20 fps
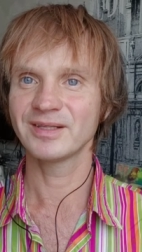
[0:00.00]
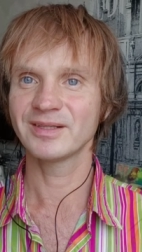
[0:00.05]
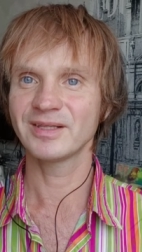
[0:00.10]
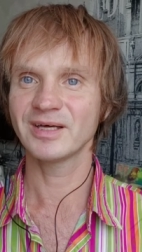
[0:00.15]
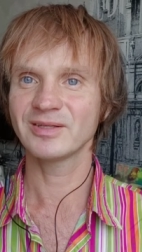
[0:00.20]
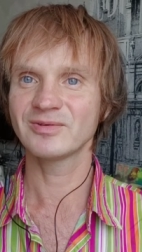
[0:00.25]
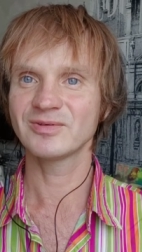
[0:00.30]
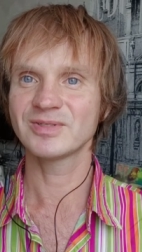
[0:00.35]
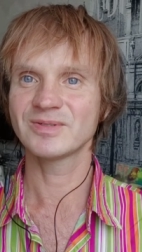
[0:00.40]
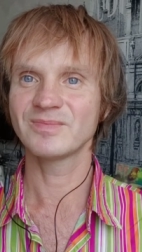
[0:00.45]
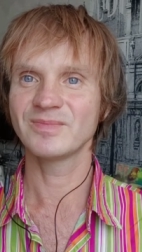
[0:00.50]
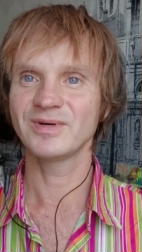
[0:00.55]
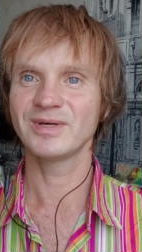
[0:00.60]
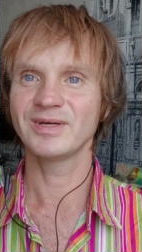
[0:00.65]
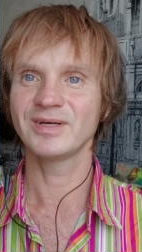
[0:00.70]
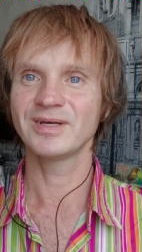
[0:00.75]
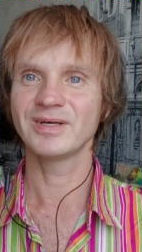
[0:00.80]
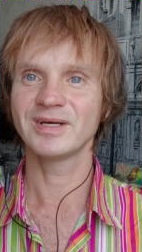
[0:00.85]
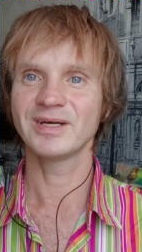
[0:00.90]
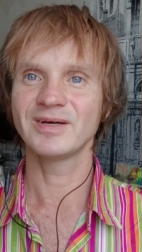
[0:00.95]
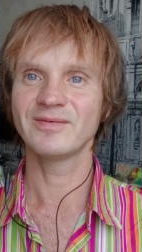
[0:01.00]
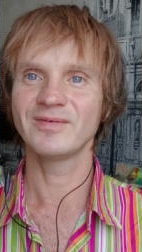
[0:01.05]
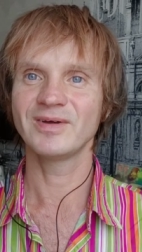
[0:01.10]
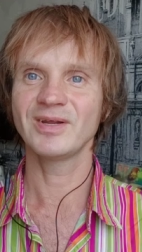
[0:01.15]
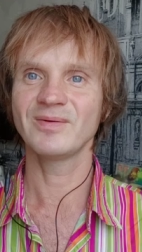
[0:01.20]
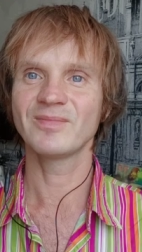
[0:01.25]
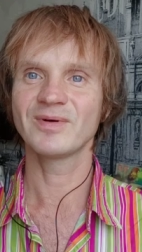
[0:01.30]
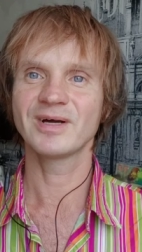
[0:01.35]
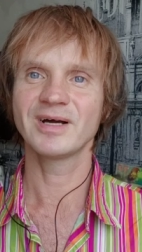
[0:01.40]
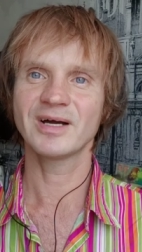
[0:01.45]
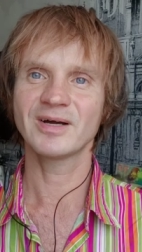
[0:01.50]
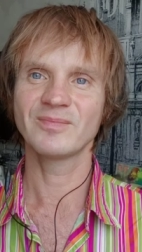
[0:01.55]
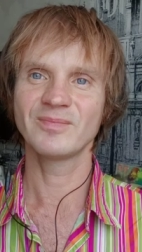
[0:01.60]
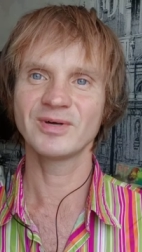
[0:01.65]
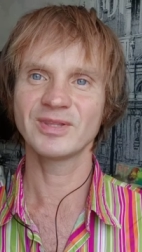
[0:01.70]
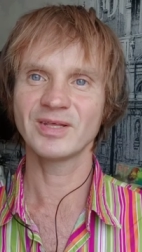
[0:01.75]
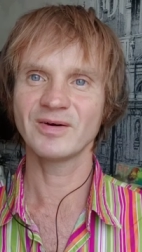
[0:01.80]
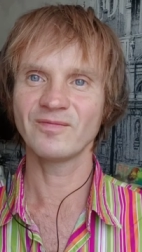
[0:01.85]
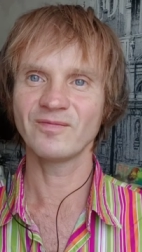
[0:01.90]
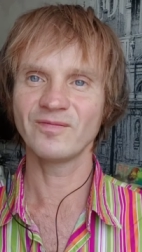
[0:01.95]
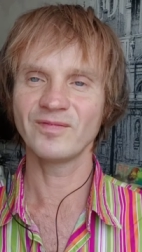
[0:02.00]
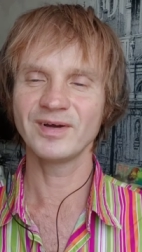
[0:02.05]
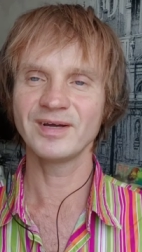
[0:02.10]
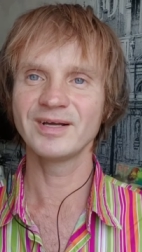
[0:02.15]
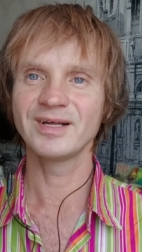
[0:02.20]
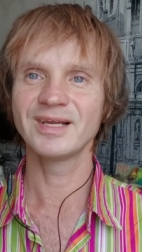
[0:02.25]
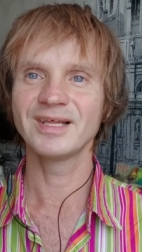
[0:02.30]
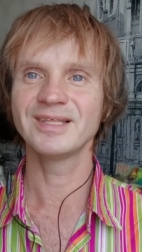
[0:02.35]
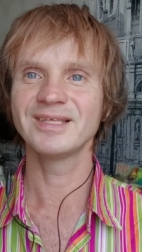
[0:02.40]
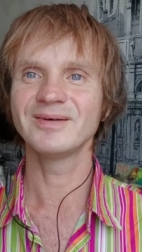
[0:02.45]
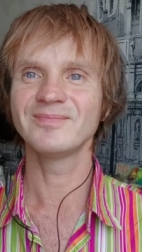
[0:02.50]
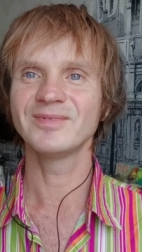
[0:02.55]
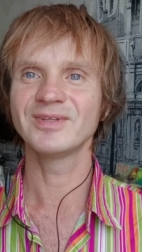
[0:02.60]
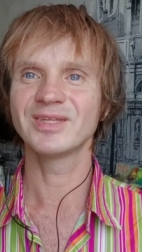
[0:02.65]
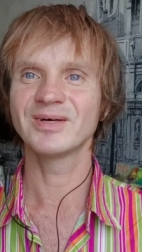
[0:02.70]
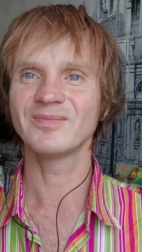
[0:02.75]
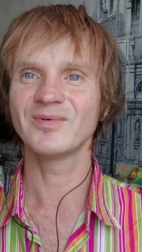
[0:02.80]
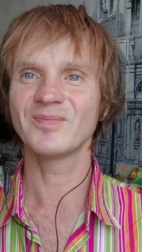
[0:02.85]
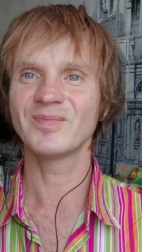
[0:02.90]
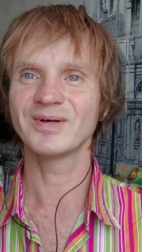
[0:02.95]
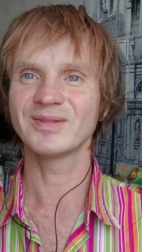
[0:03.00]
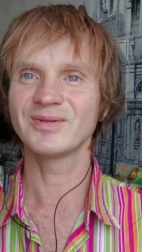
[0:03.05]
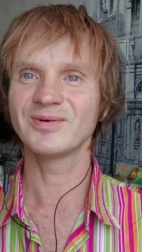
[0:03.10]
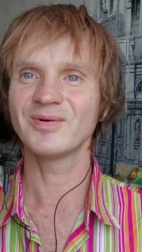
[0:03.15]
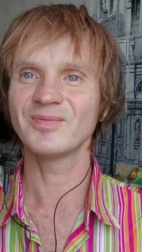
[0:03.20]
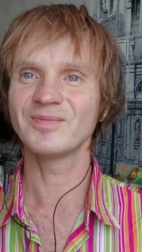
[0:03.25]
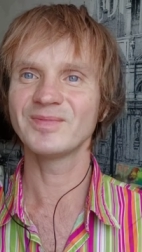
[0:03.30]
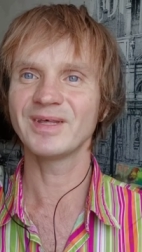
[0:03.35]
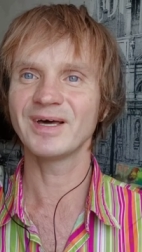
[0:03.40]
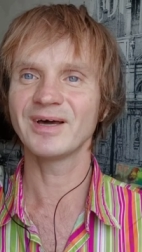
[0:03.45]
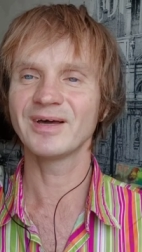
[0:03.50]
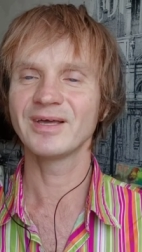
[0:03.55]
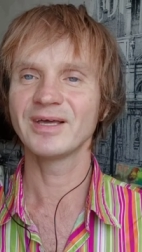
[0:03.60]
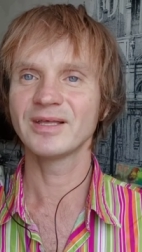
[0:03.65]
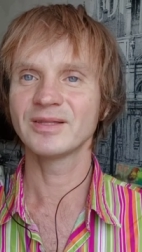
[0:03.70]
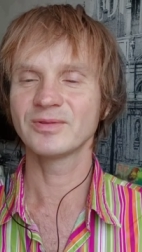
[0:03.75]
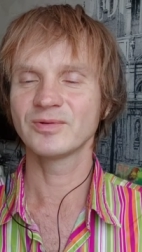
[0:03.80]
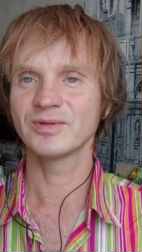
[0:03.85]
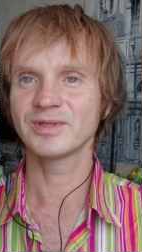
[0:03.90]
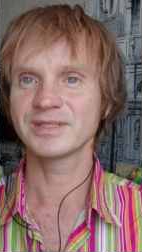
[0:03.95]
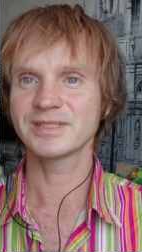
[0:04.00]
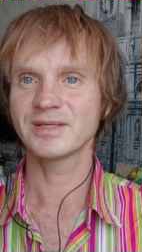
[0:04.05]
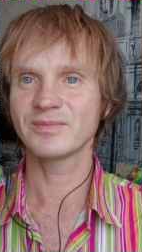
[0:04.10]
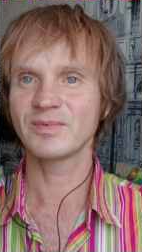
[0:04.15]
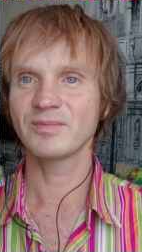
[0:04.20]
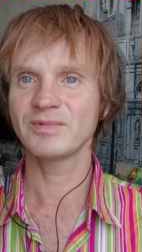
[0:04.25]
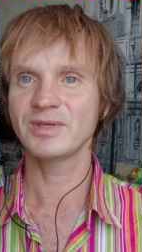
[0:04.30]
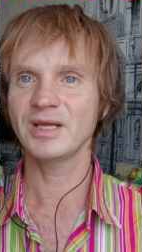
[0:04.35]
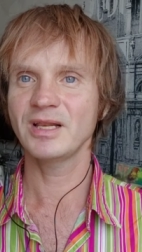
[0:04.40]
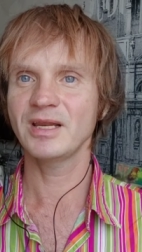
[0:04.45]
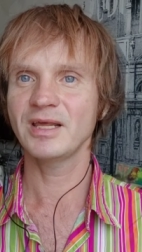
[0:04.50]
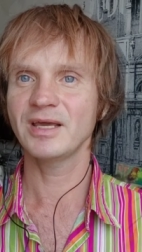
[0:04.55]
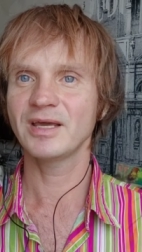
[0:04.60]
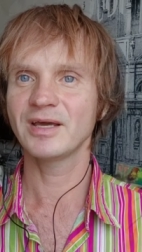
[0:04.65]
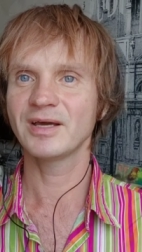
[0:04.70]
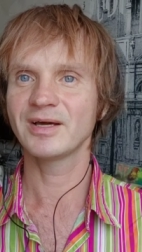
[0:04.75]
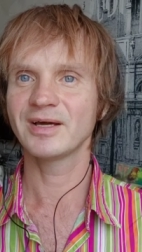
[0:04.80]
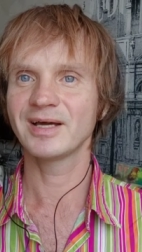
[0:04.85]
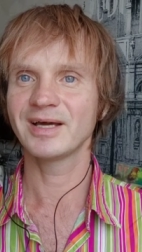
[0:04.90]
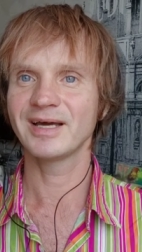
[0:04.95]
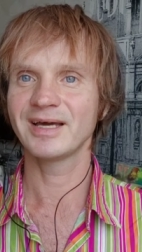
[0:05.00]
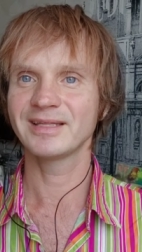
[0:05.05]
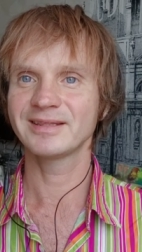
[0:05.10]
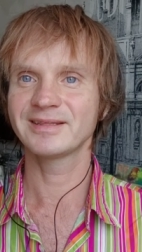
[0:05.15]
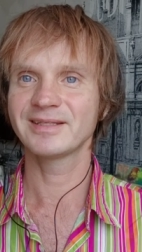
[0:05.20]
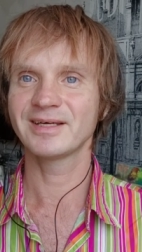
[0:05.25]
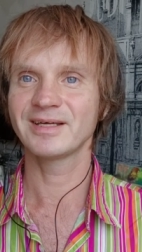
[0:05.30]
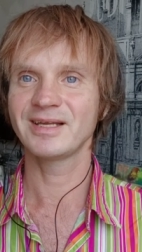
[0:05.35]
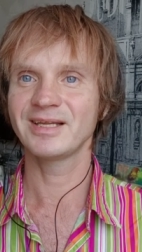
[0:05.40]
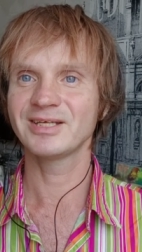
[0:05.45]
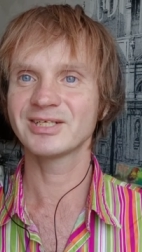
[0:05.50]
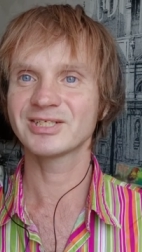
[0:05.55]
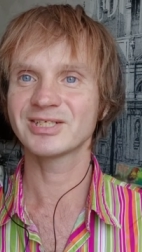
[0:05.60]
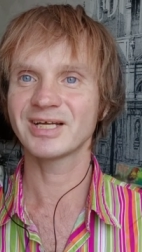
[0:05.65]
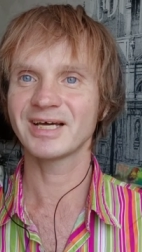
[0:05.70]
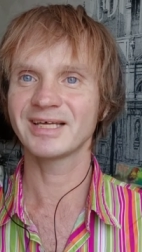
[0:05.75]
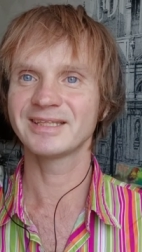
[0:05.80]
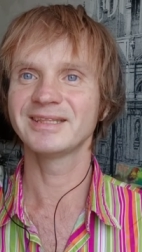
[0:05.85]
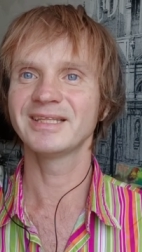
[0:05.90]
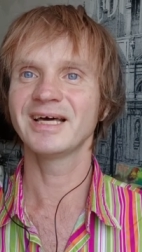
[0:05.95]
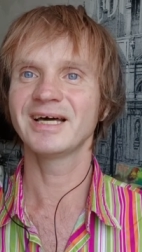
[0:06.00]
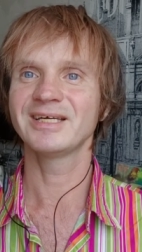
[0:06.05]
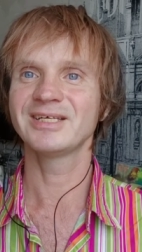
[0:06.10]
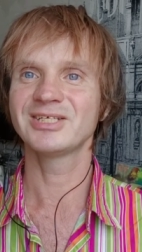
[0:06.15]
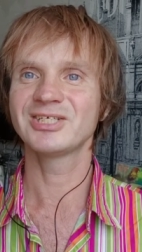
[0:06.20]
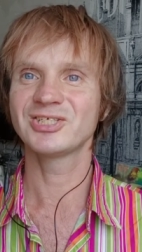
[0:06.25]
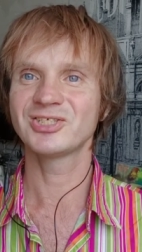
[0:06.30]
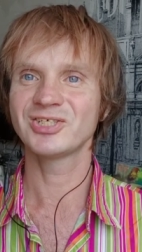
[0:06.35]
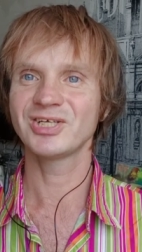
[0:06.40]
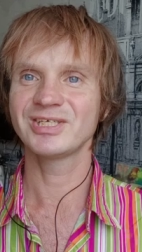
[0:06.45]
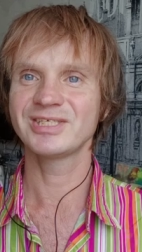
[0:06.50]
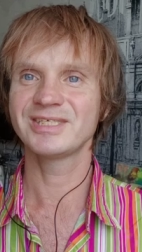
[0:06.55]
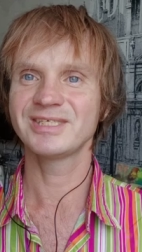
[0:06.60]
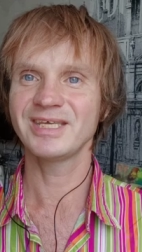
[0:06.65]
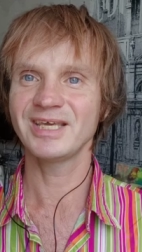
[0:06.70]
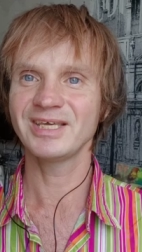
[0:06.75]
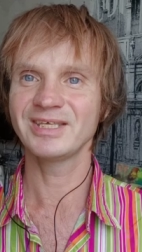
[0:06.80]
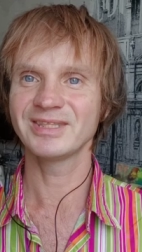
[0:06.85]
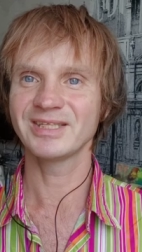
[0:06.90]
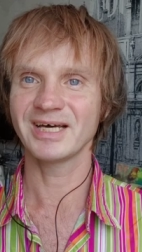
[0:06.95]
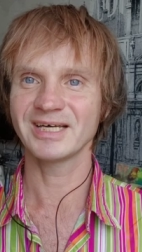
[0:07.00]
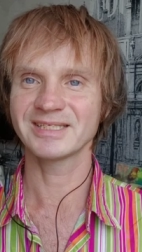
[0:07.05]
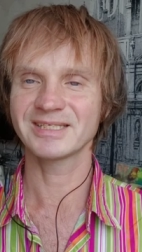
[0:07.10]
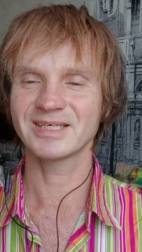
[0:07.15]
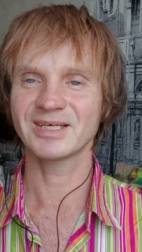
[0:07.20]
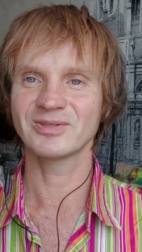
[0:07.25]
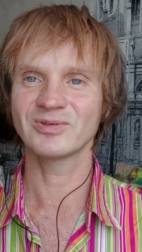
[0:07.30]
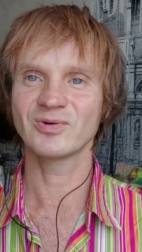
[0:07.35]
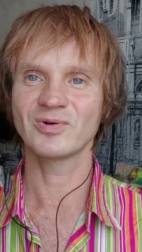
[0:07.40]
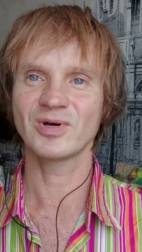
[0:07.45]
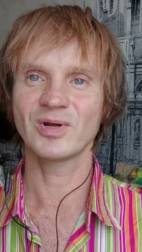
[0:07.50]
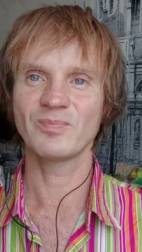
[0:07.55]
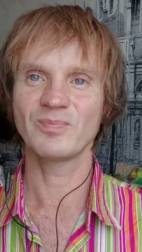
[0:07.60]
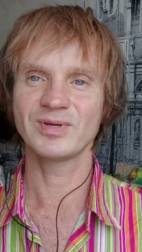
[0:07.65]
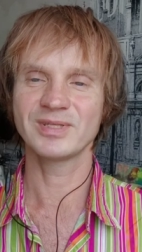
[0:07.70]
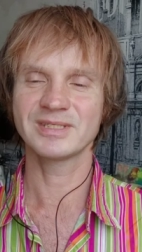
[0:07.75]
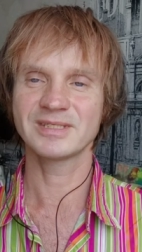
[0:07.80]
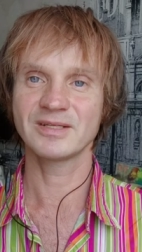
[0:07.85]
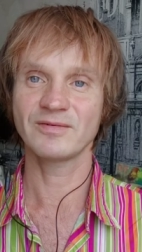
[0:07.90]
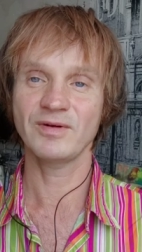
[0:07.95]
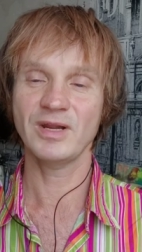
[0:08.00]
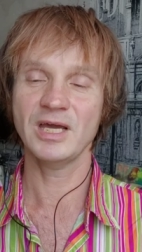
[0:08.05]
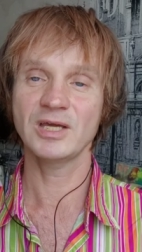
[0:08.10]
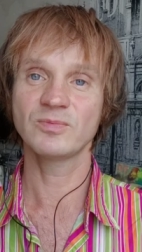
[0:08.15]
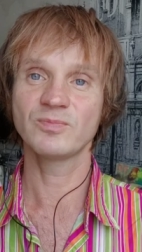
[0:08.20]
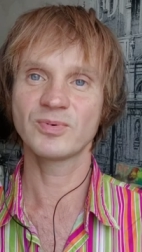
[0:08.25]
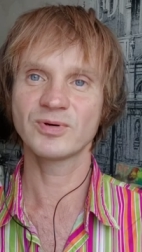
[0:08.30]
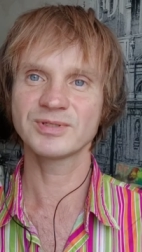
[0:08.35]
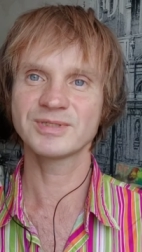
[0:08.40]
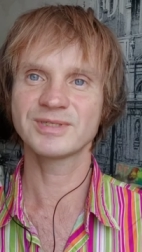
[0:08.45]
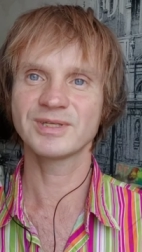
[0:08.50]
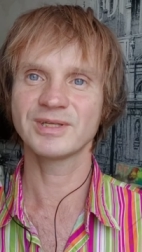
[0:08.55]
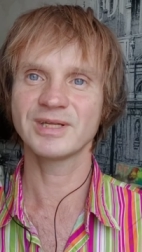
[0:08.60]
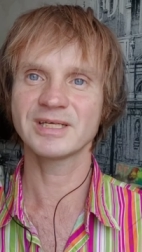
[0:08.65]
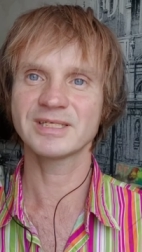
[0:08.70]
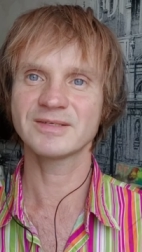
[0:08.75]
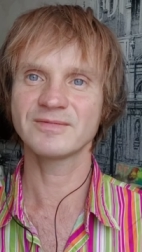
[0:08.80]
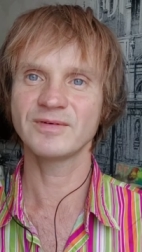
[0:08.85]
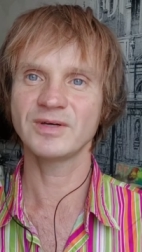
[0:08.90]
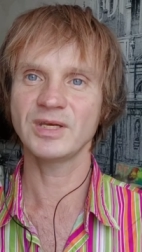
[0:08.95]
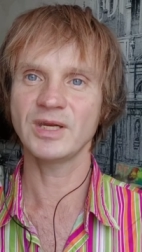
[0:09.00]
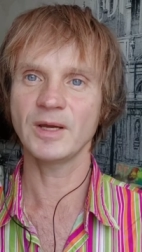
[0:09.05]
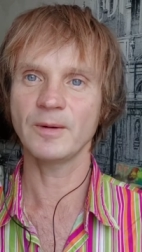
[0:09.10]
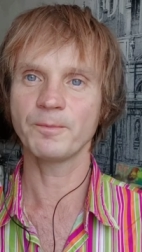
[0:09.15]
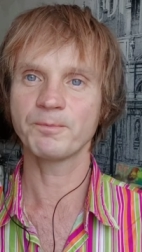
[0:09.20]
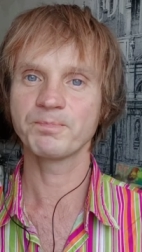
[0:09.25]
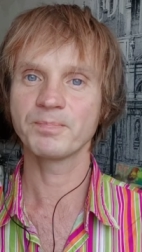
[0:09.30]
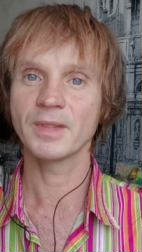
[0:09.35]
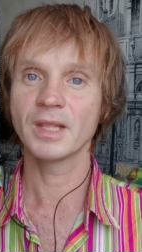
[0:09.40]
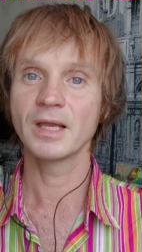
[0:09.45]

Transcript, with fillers: да, то есть мы говорим, как мы там выглядим и тому подобное, но на самом деле это лишь одна из частей нас, которая представляет просто нас в игре.